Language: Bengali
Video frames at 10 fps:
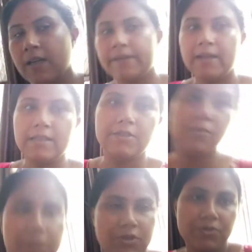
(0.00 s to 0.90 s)
আর কালকে
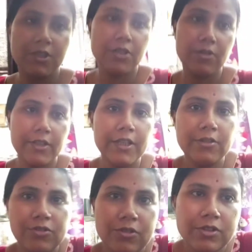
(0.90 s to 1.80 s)
অভিশ্রুতির অনেক
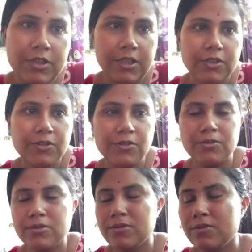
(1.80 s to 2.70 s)
জ্বর ছিল তো
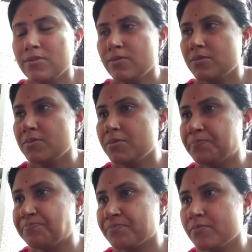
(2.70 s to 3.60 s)

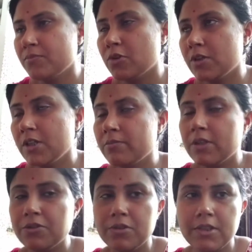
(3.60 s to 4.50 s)
অনেক
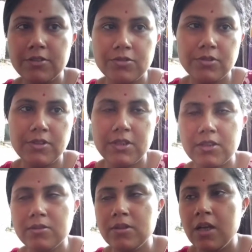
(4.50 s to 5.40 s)
মানে অনেক জ্বর
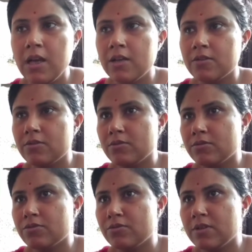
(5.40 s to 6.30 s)
ছিল তো
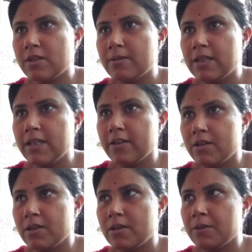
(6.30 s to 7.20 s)
সন্ধ্যাবেলা
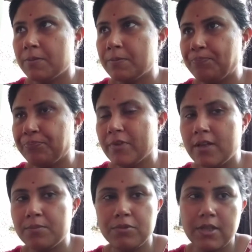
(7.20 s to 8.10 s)

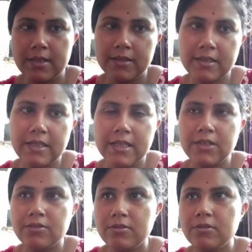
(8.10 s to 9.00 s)
তারপর ডাক্তার
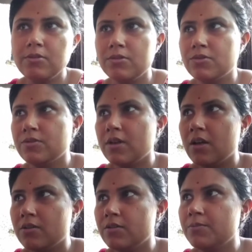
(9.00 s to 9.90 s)
দেখানো হলো ওষুধ
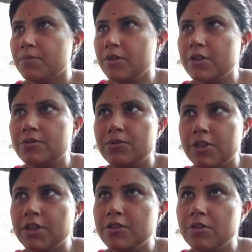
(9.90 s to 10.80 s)
খাওয়ানোর পর একটু
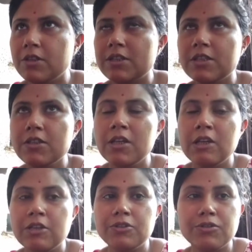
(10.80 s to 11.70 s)
ঠিক হয়েছে
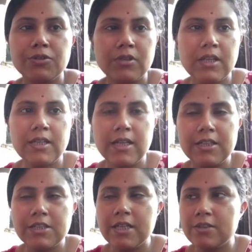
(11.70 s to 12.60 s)
জ্বর আর
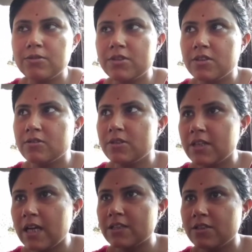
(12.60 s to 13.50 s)
কাশি এত ছিল যে
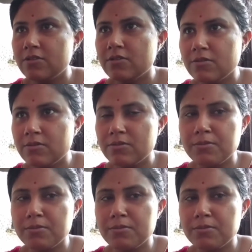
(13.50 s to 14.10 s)
কাশির জন্য